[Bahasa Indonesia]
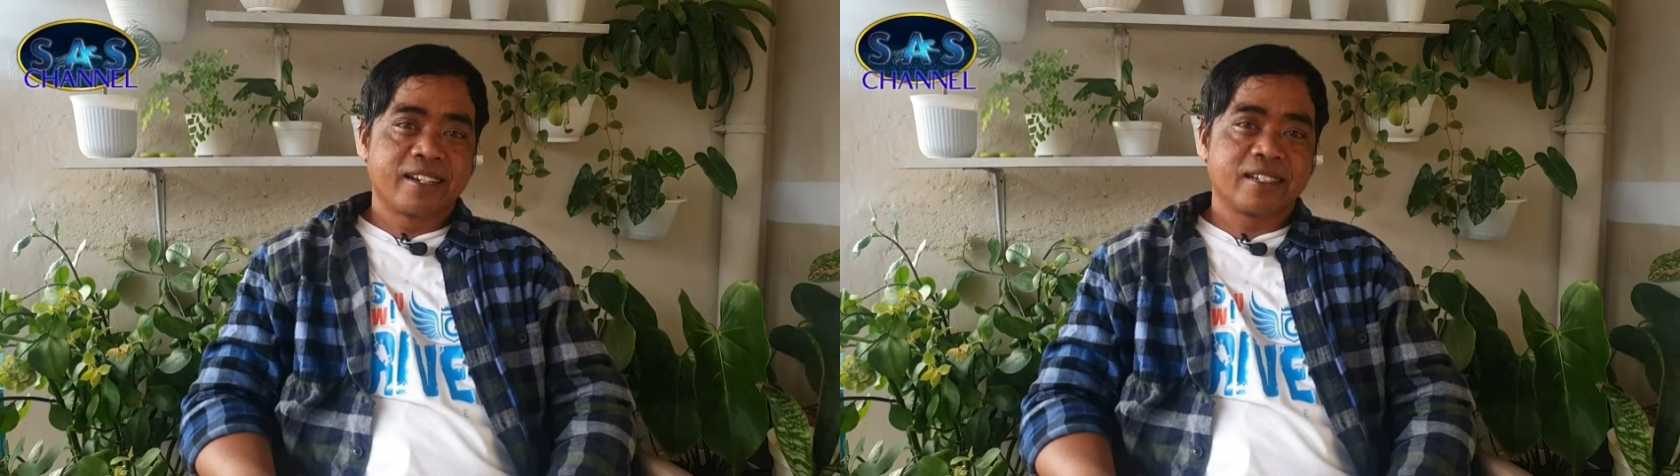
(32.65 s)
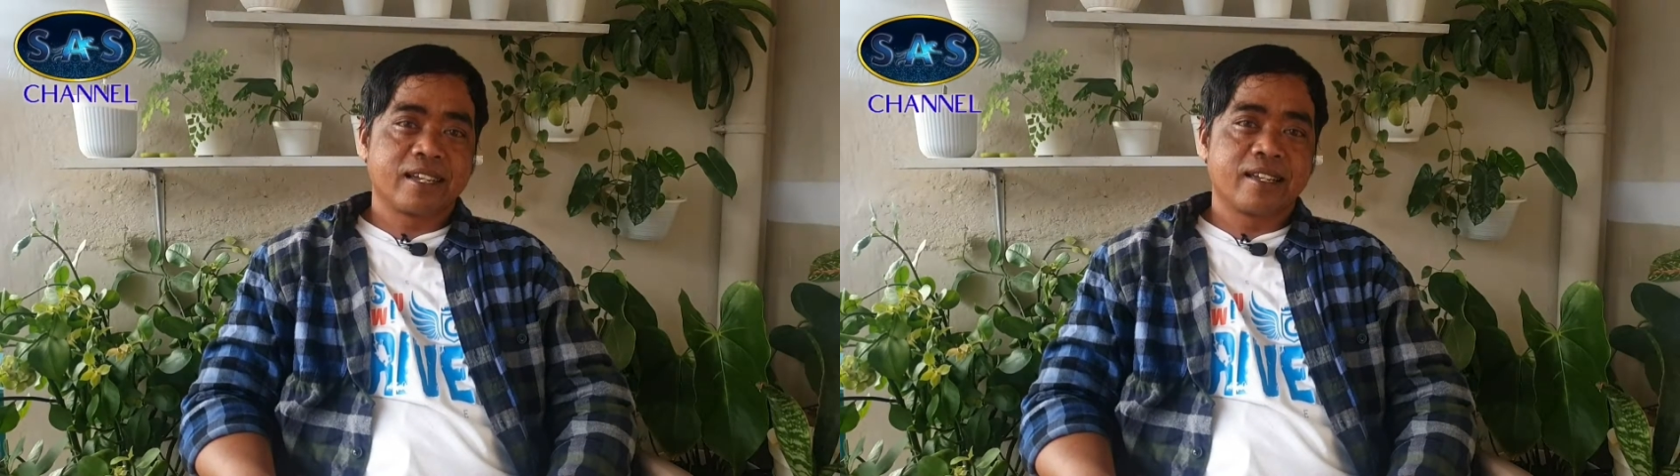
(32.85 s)

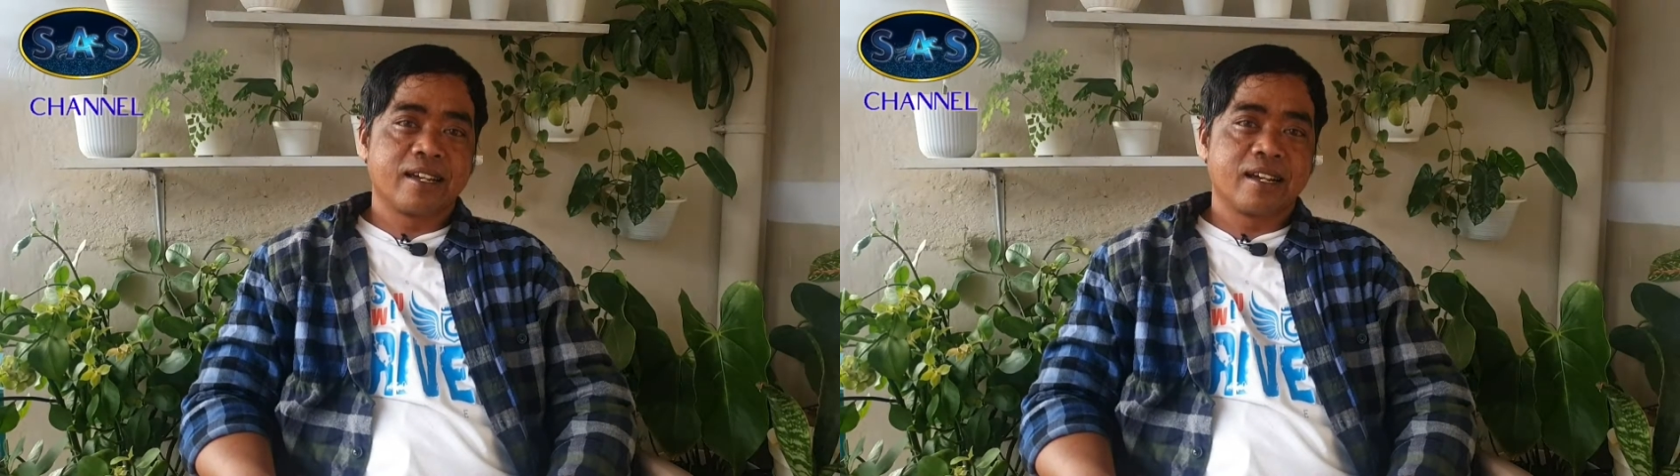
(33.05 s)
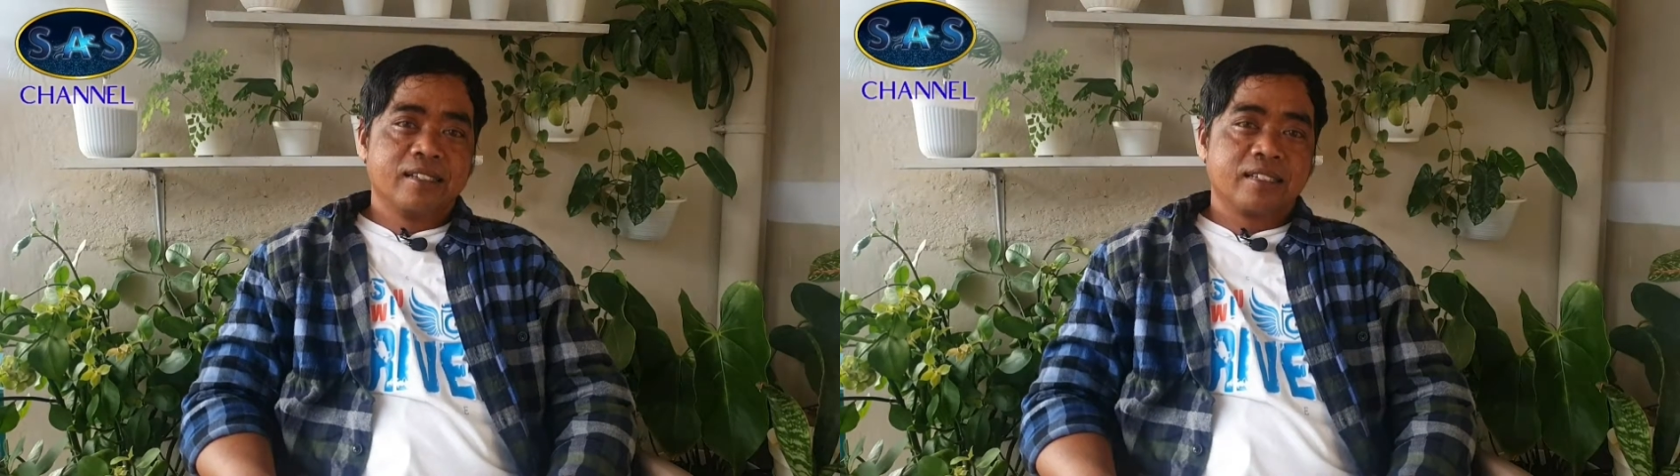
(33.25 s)
channel
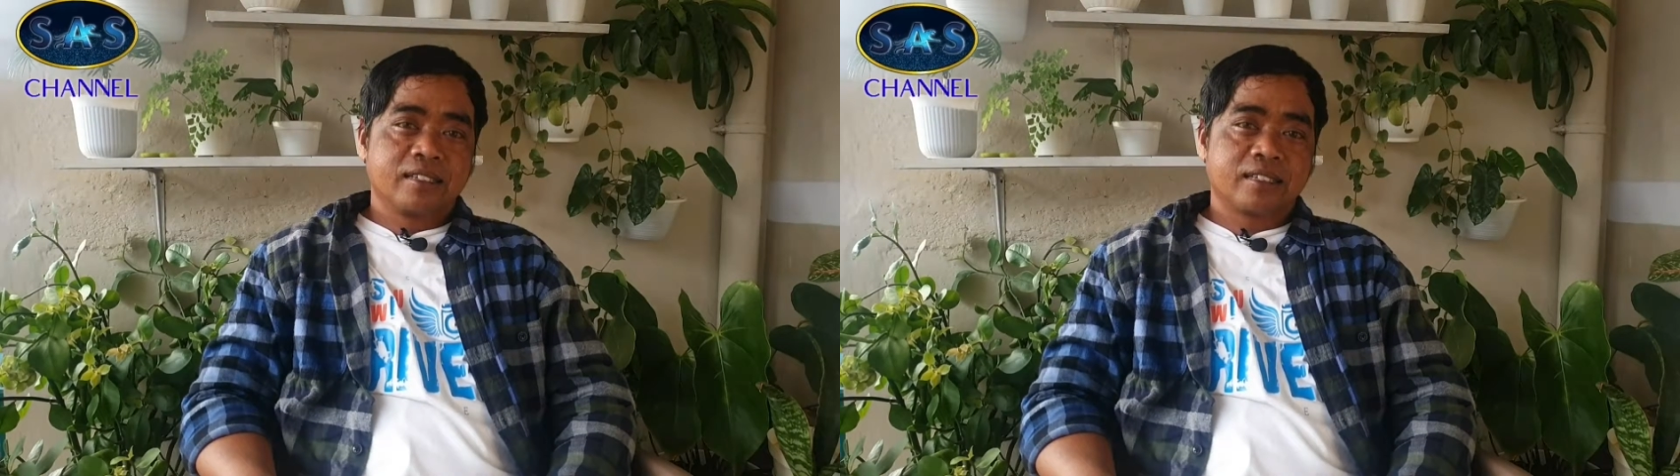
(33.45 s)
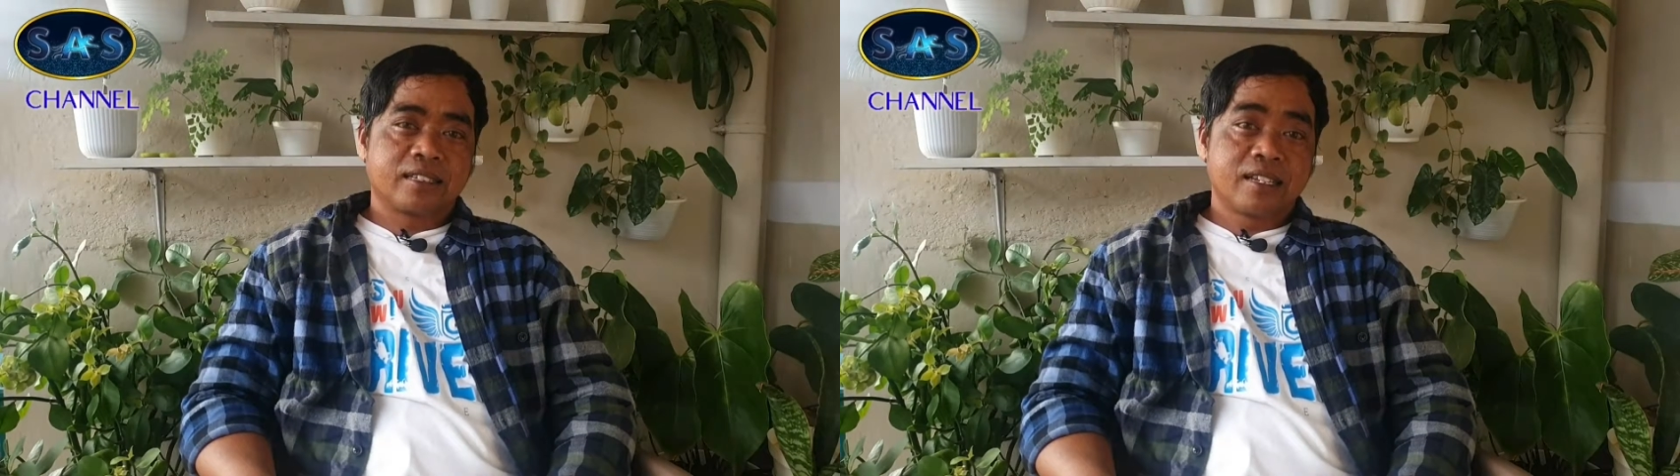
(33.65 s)
saya,
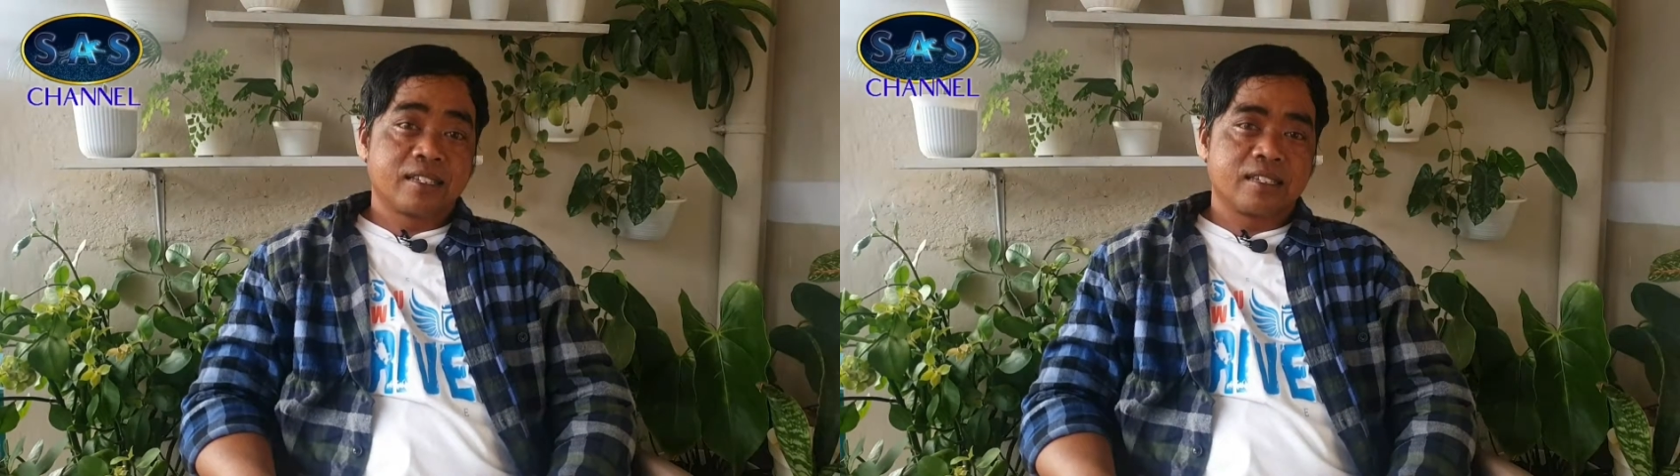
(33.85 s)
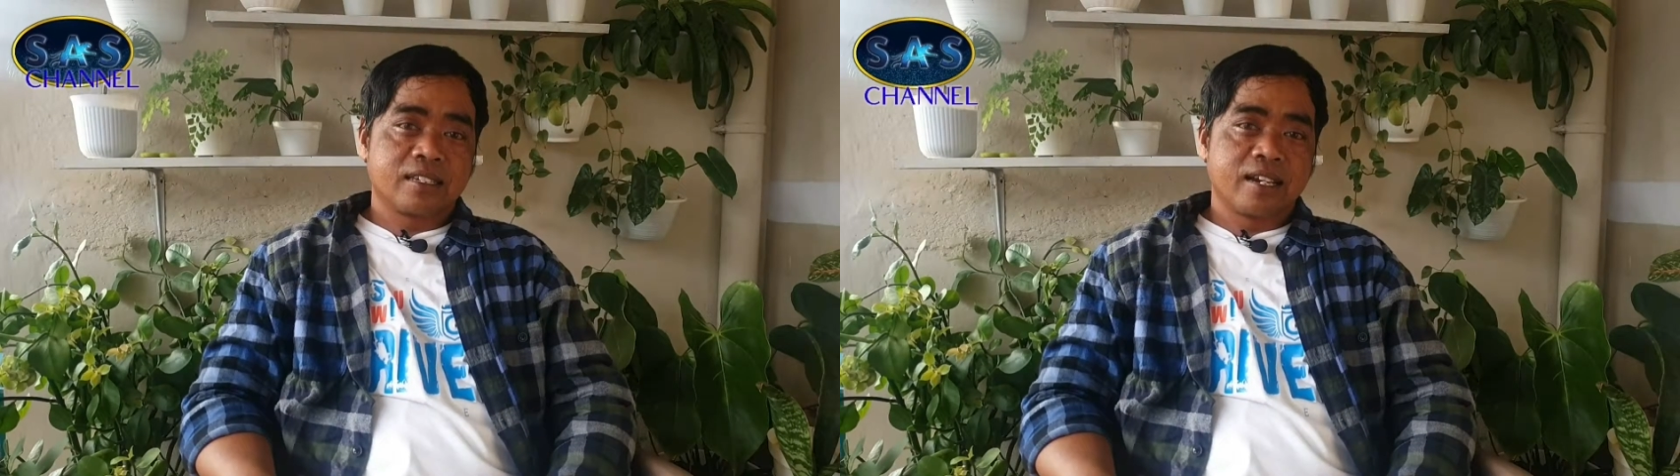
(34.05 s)

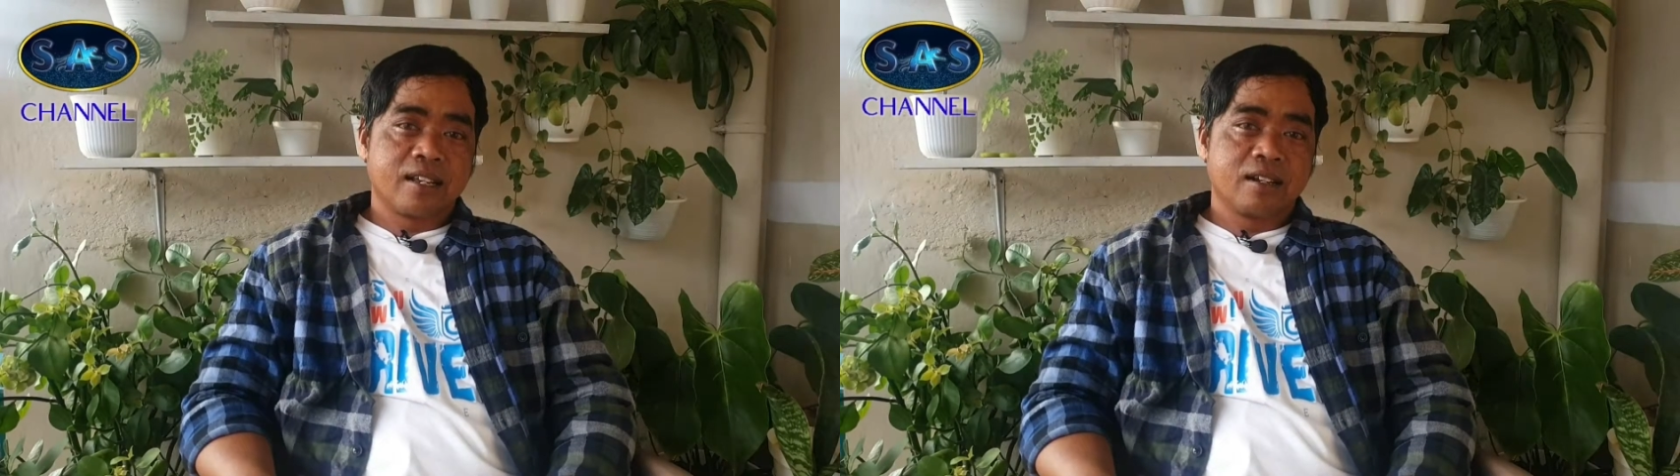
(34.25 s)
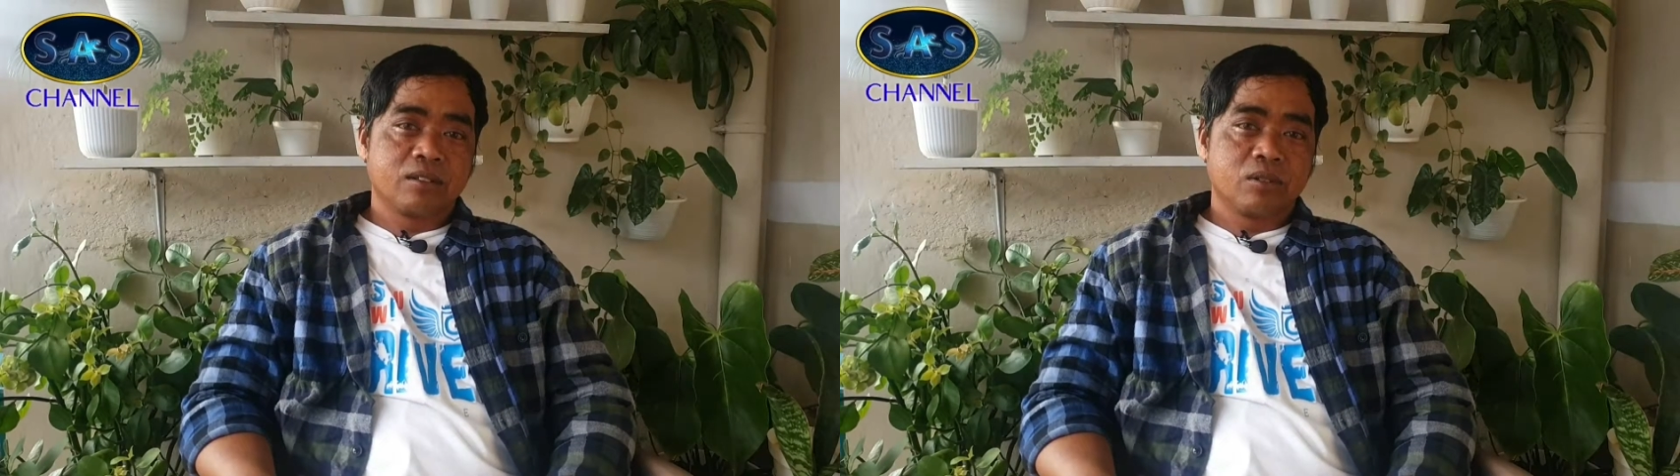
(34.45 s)
SAS Channel